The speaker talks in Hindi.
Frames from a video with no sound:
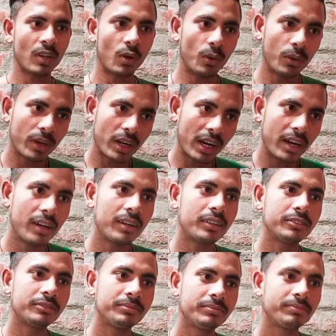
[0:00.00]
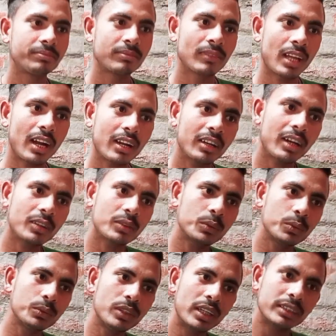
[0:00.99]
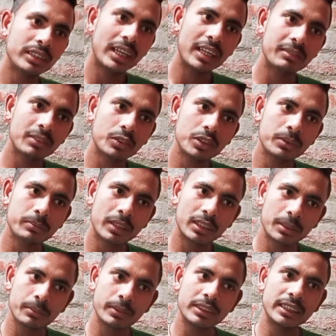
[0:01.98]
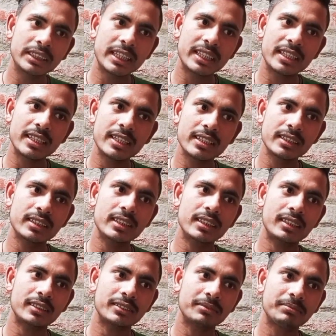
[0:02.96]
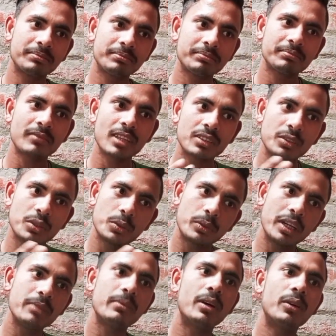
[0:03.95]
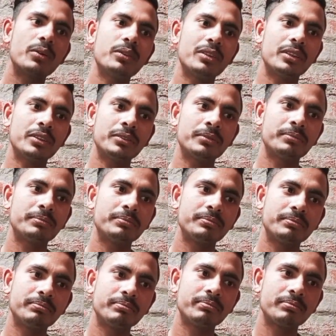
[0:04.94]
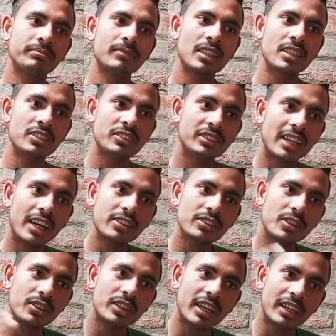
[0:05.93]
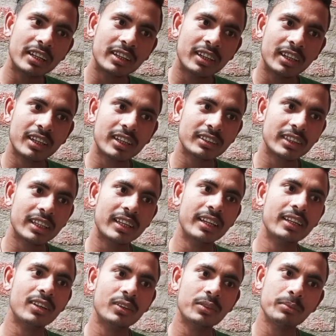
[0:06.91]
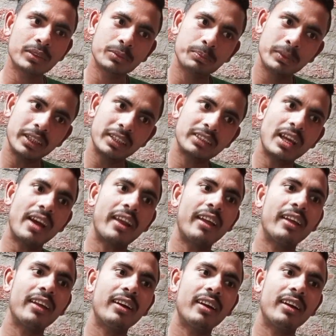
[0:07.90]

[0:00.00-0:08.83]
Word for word: और हां अगर अदालत में तूने कोई बदतमीजी की तो वही मारूंगा जज ऑर्डर ऑर्डर करता रहेगा और तू पिटता